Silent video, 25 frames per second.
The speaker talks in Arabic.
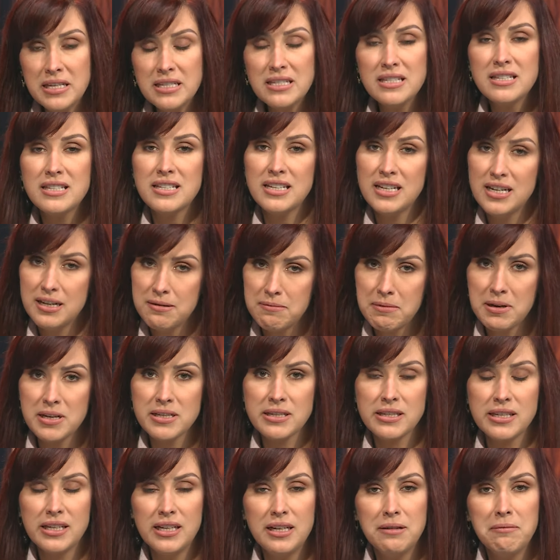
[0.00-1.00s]
من
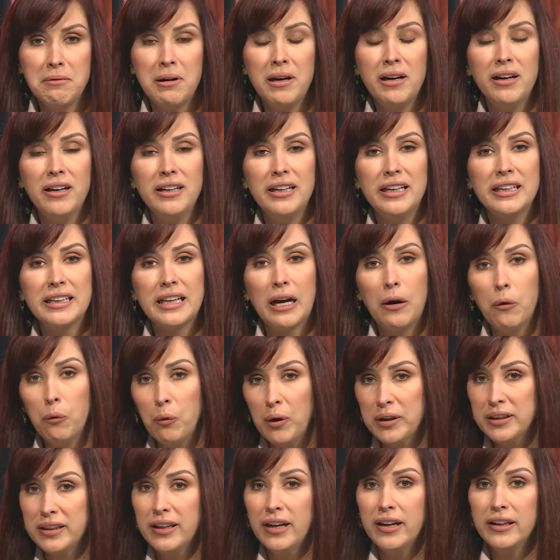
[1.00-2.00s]
سينما سينما اللي
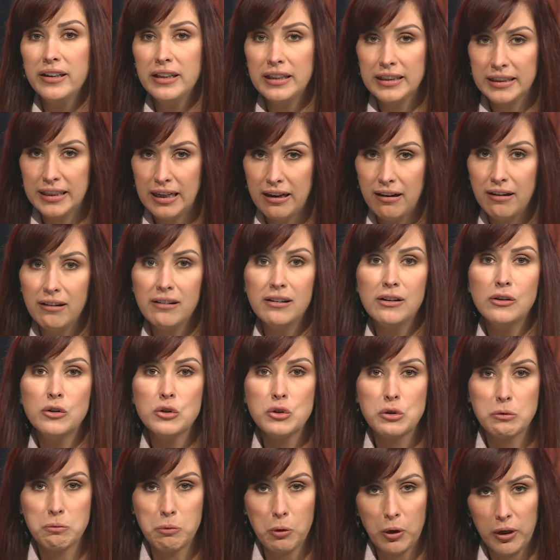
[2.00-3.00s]
تعودنا نلتقى
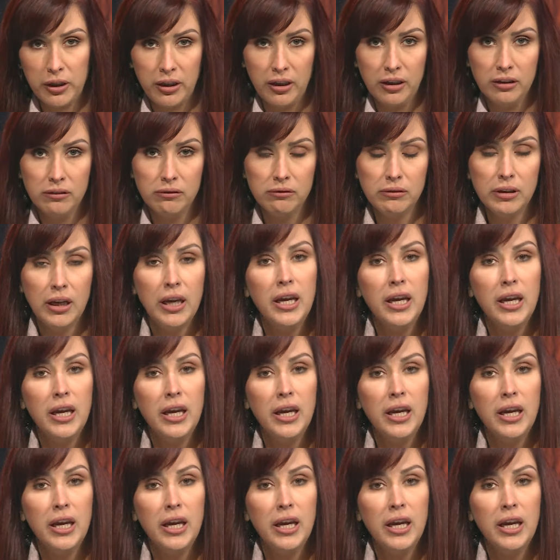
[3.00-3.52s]
اسبوعيا.